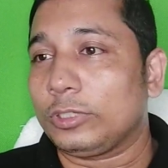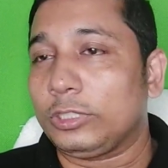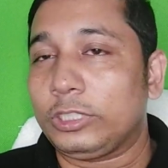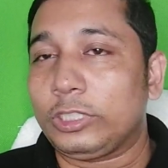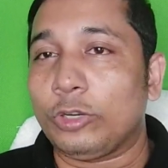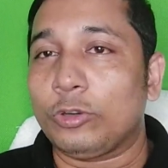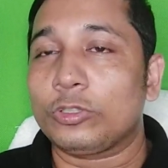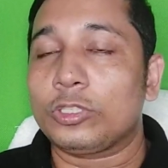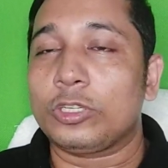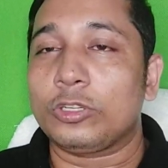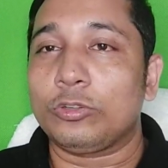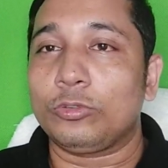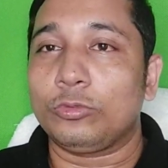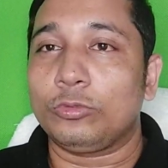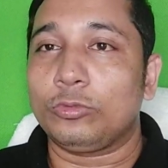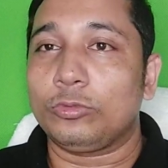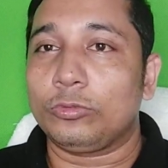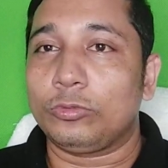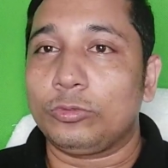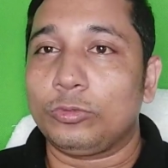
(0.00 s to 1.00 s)
এটাও যেন
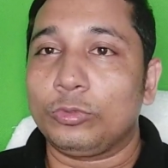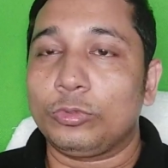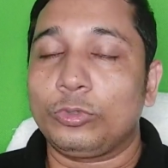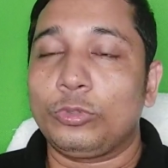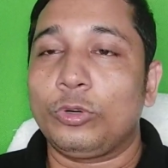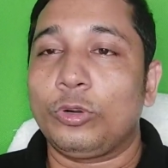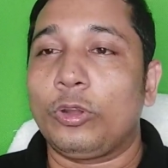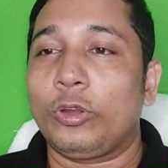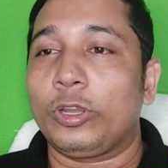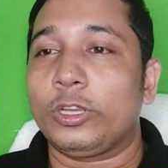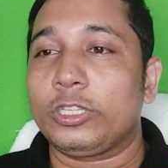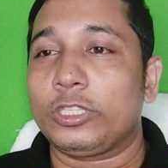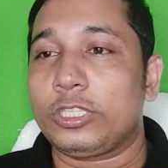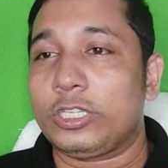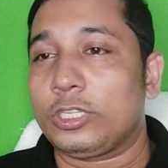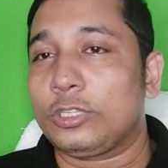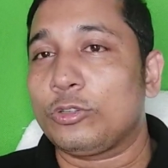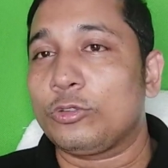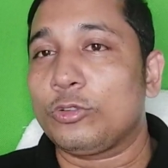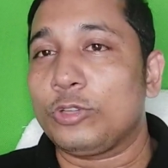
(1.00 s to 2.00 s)
উগ্র হয়
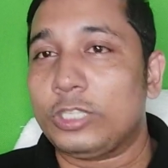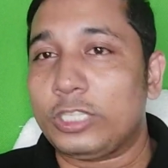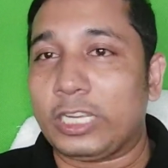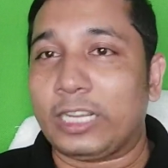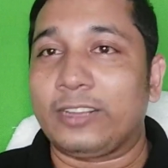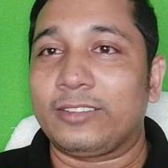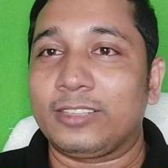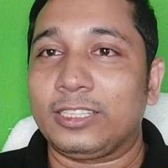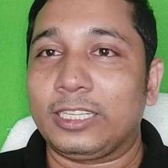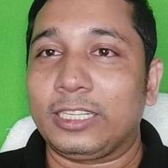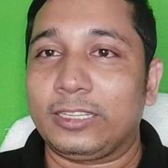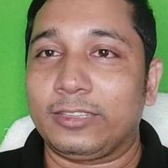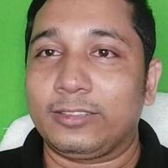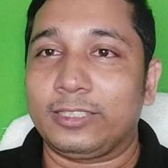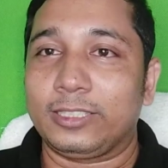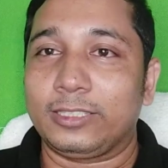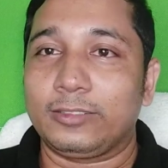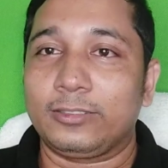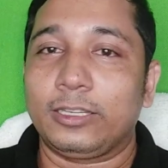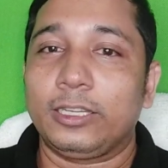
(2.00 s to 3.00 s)
সেজন্যই শেখ হাসিনা
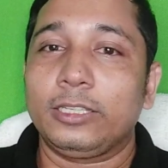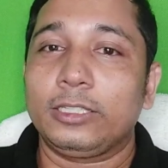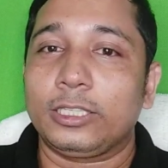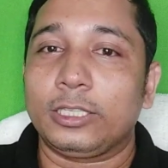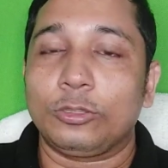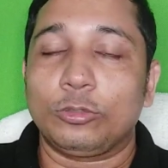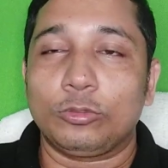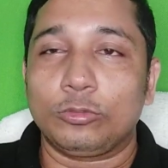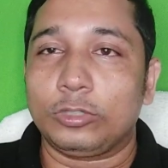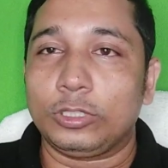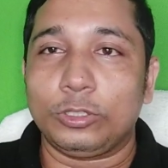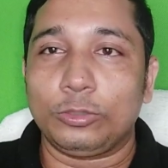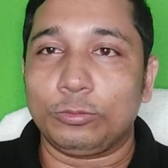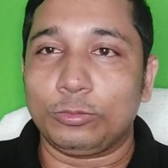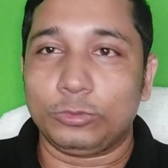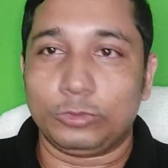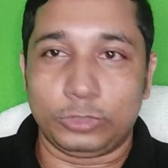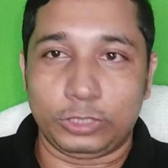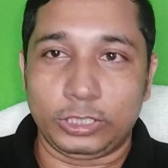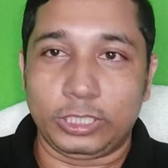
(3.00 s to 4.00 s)
কাছে গেছিলেন কিন্তু তিনি
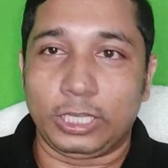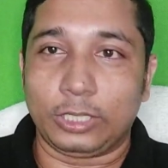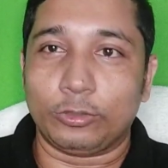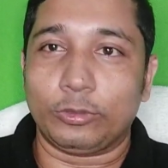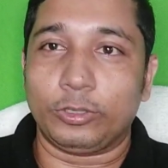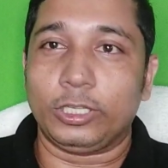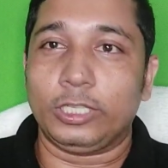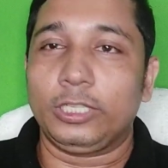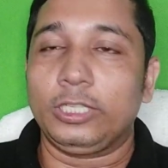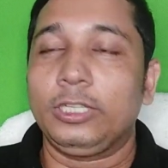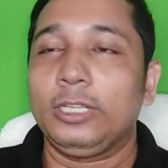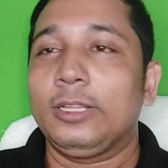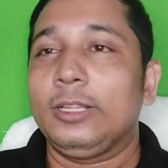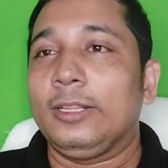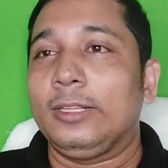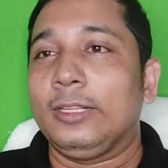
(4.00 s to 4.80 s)
স্বীকার করেননি